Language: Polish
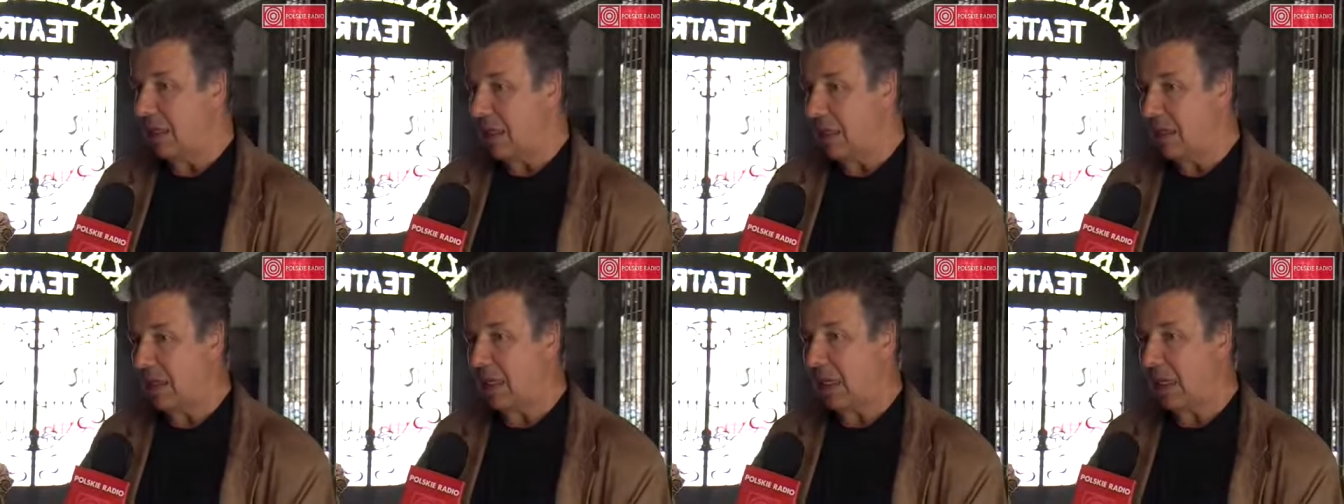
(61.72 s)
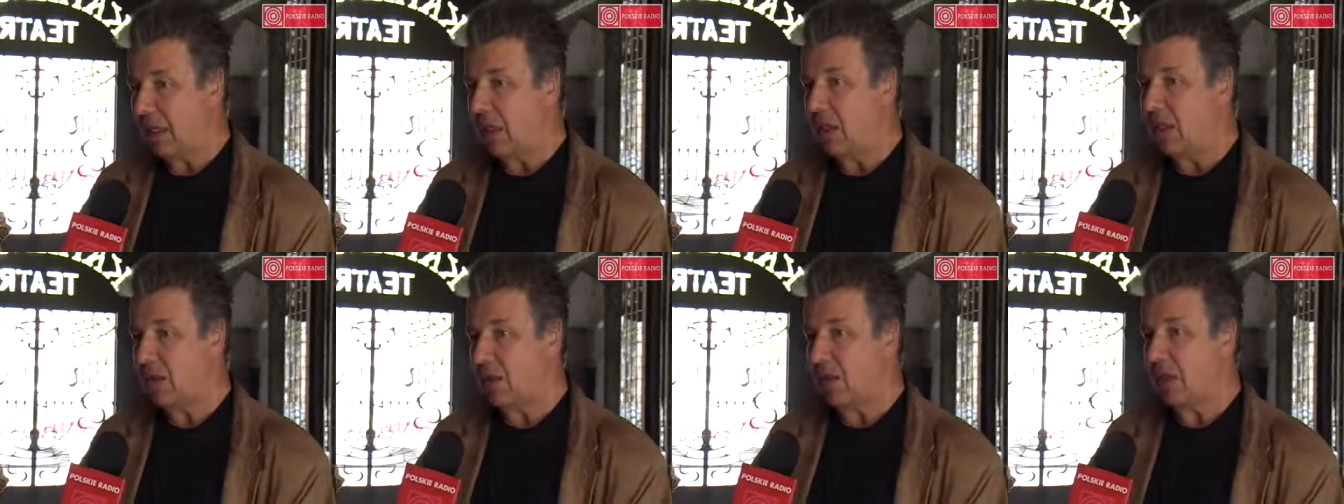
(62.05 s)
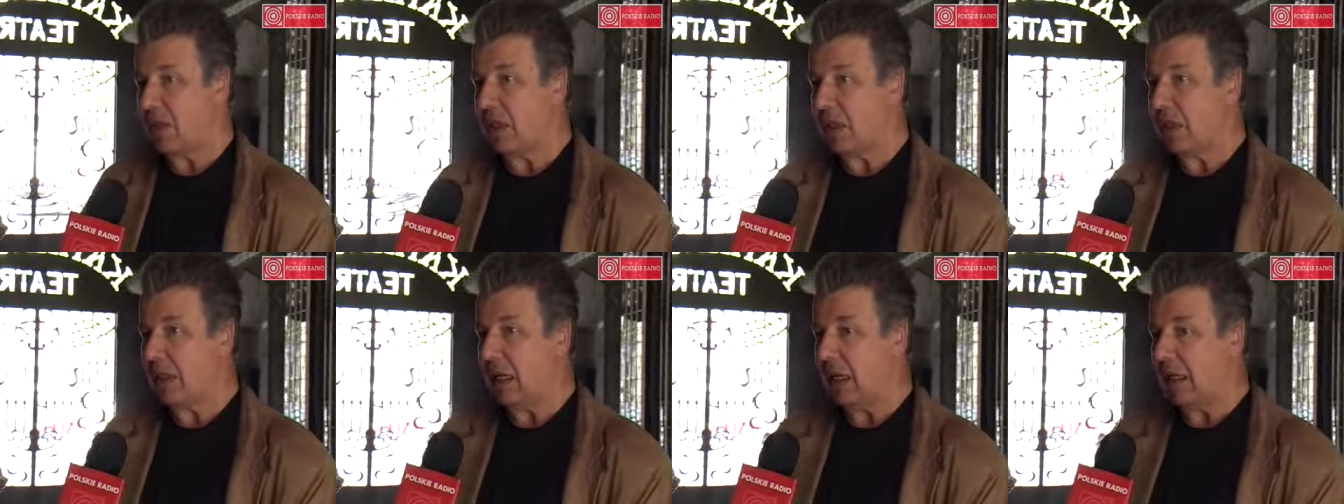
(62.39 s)
jest jakieś
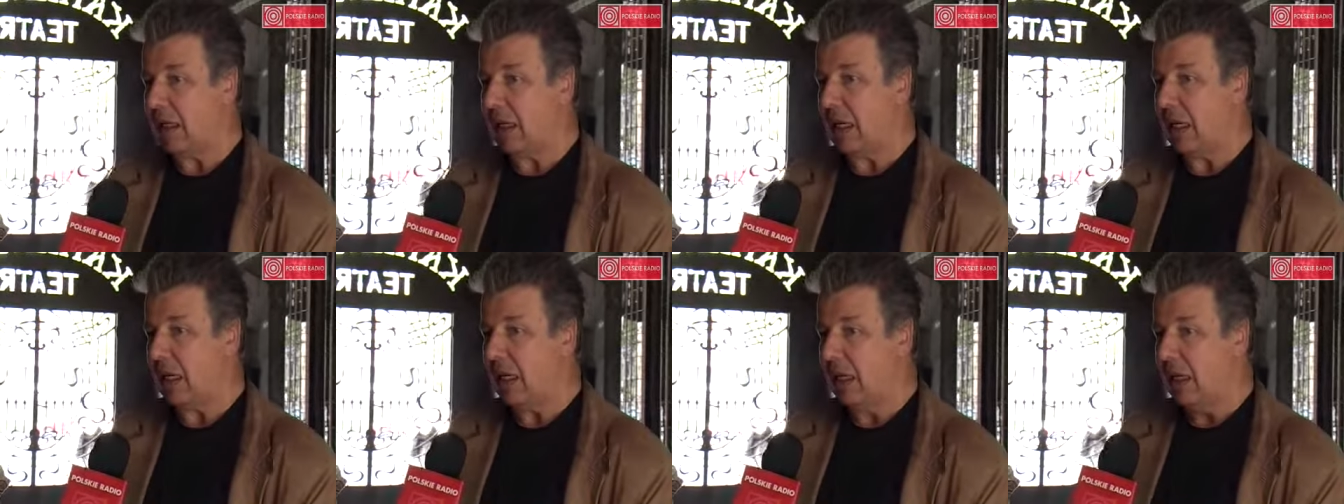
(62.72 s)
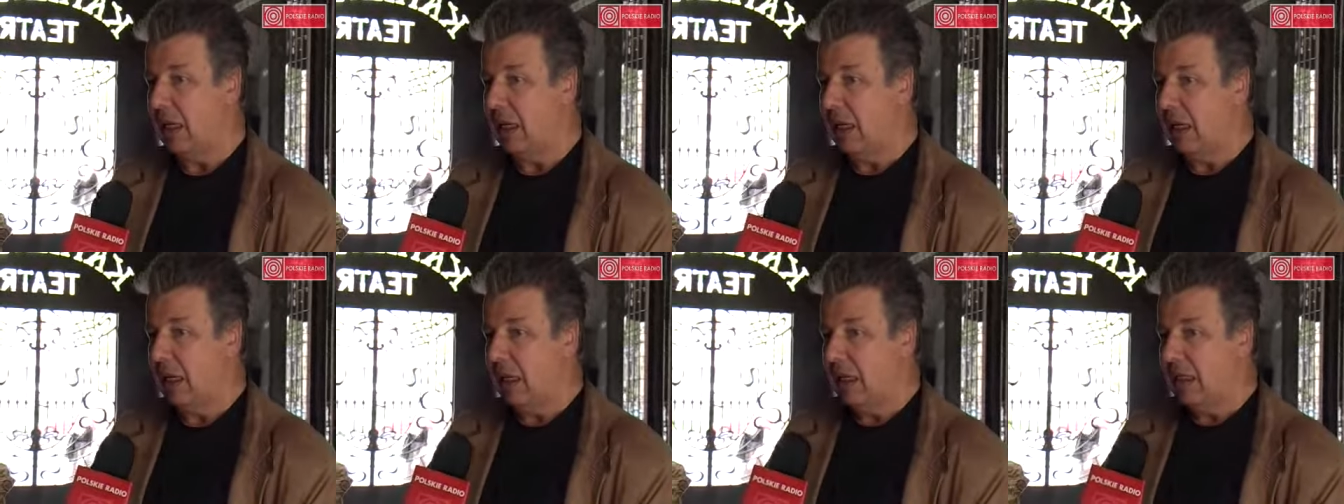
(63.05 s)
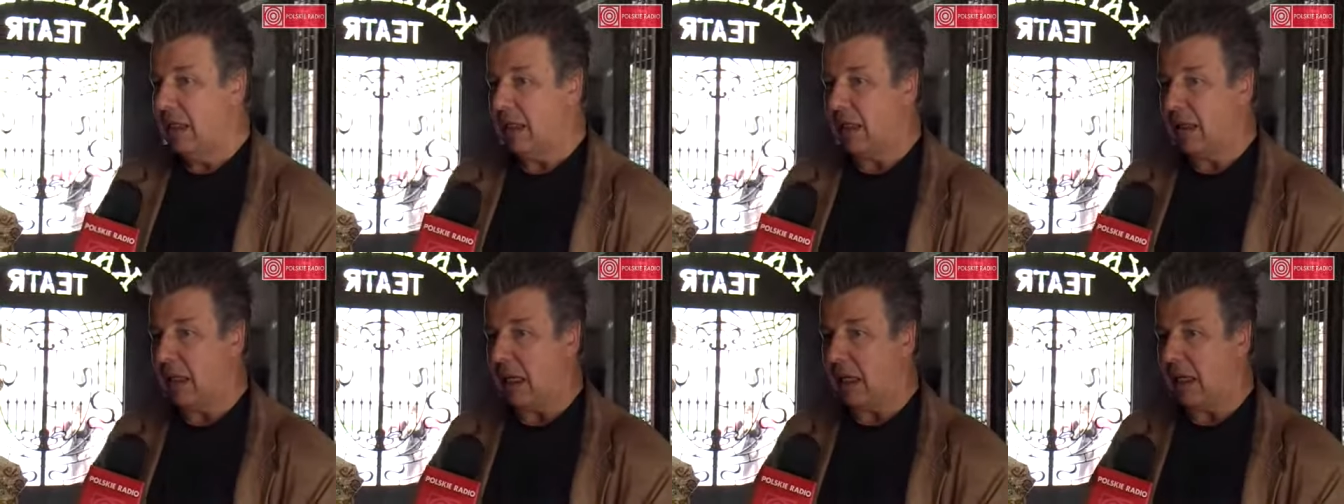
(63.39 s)
właśnie takie,
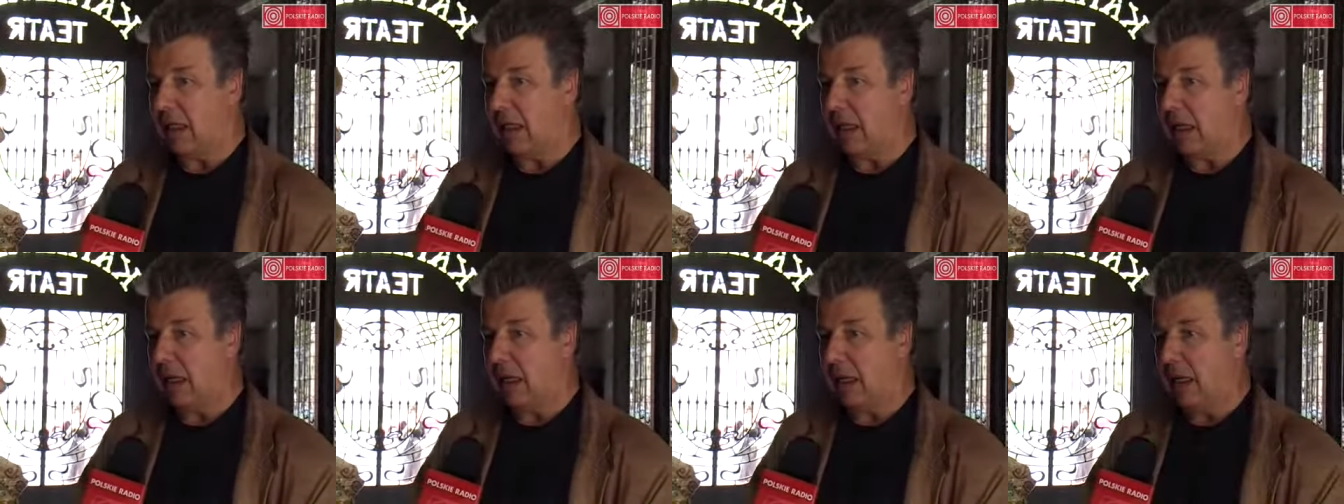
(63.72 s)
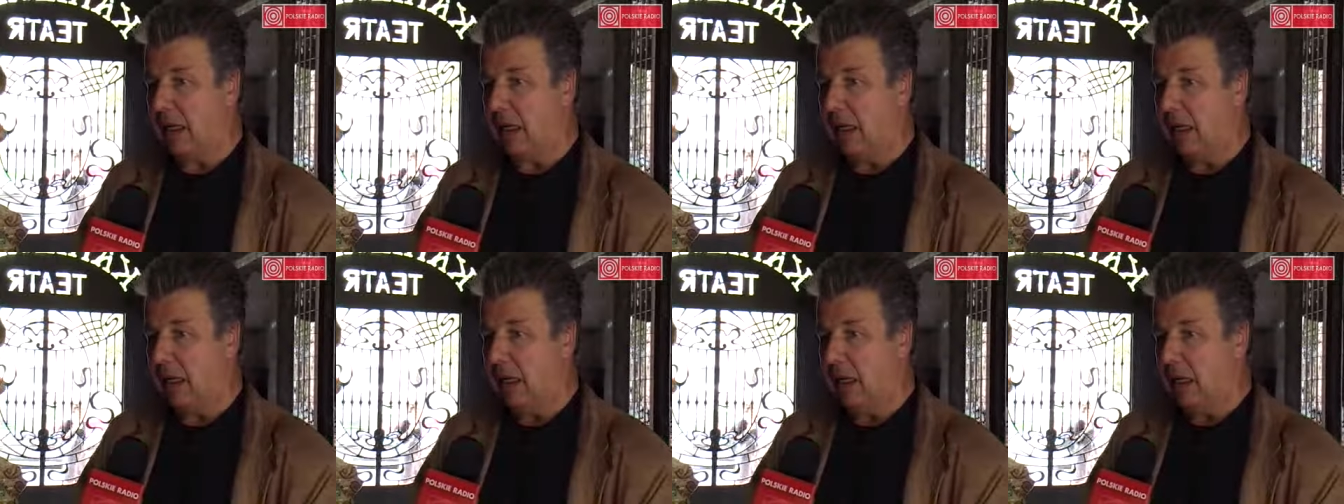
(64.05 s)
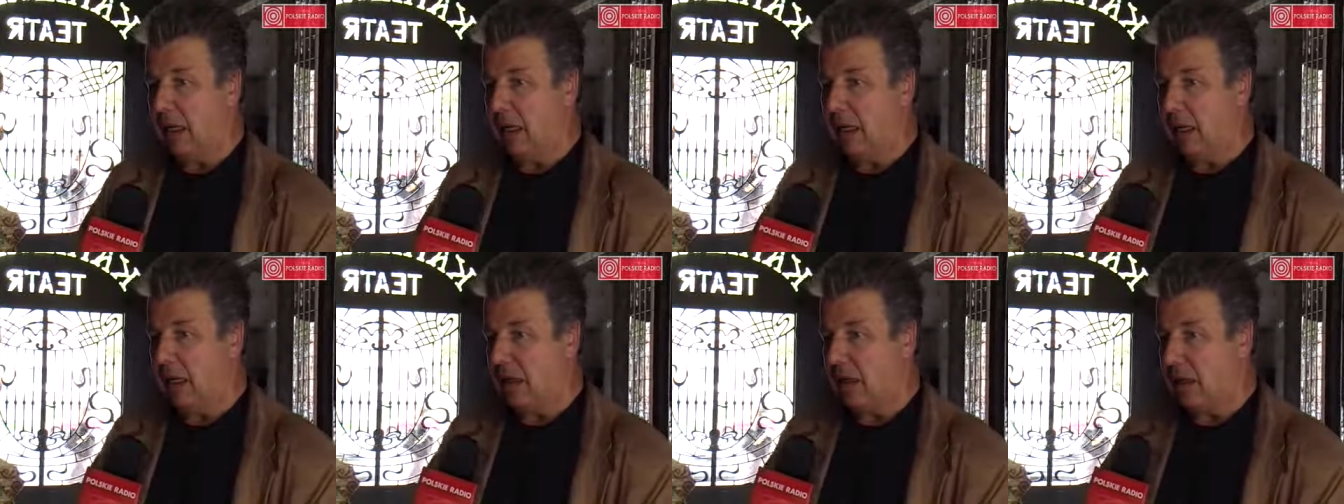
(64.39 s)
takie
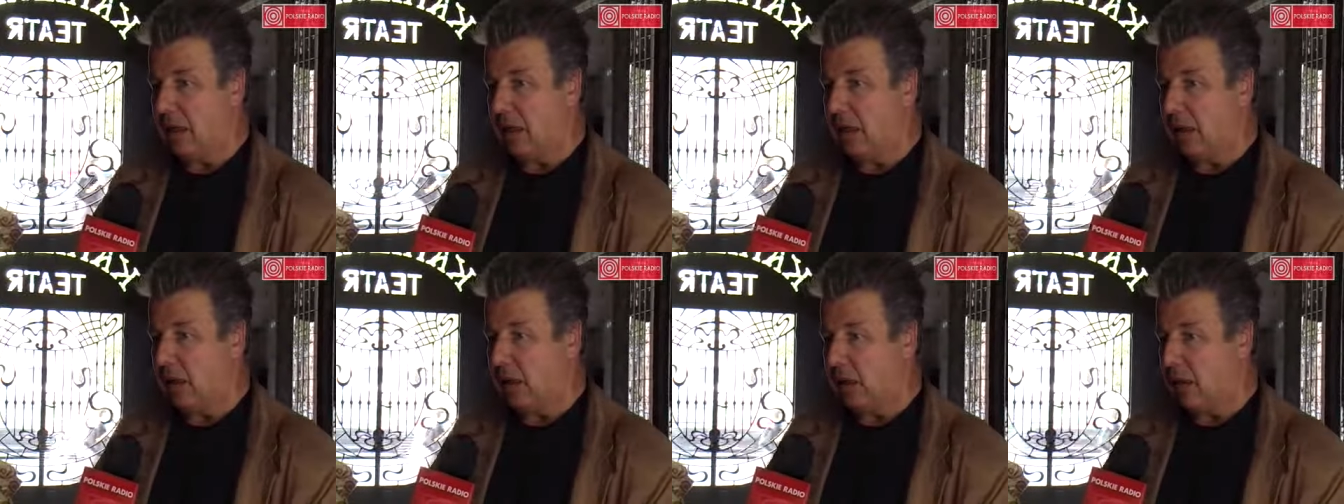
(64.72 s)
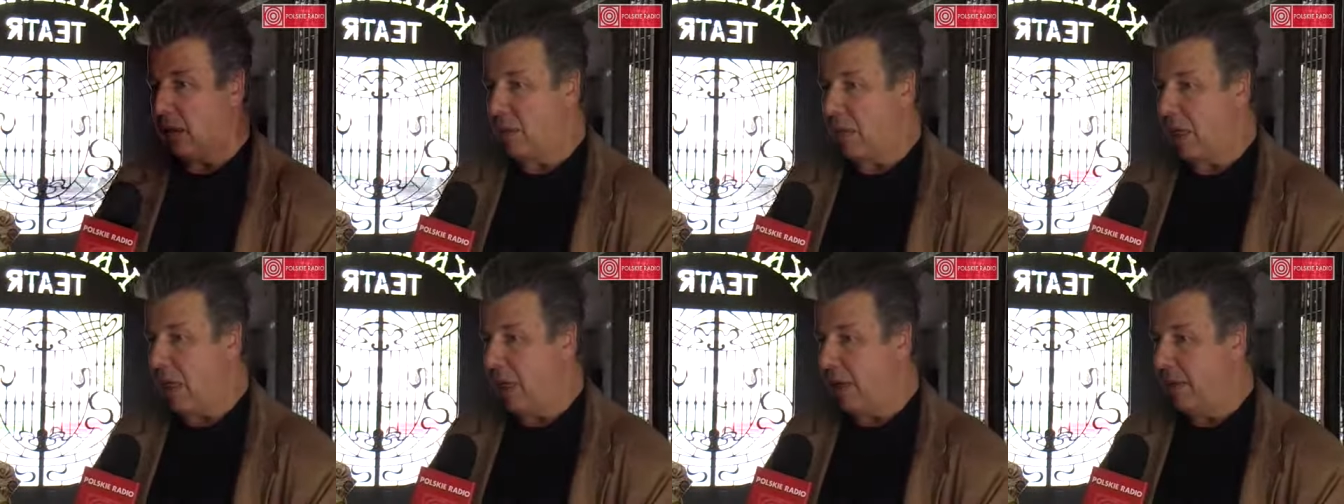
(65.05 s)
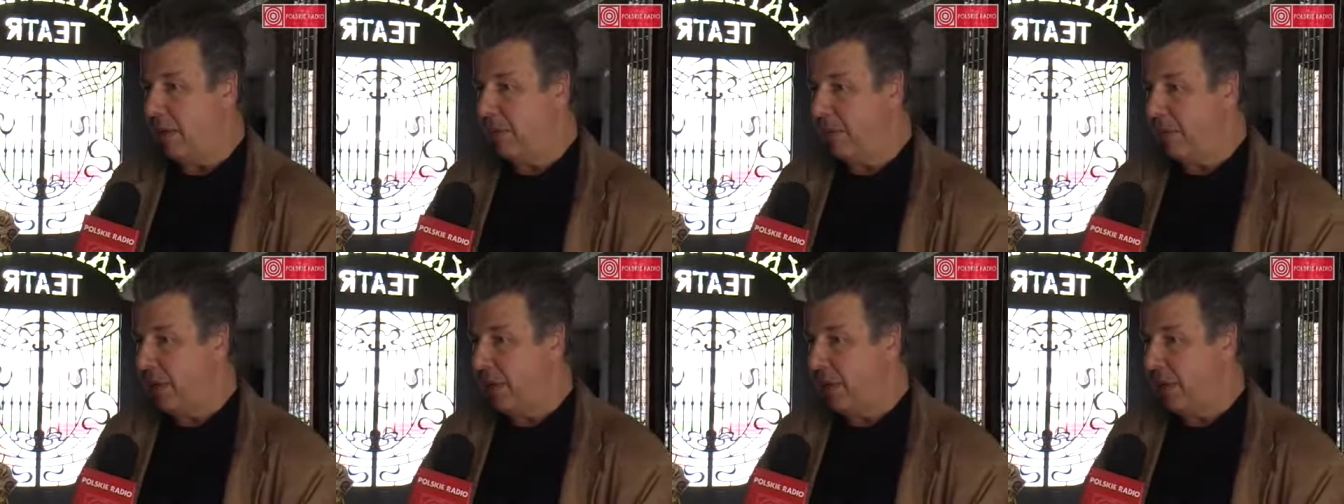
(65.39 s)
e, które,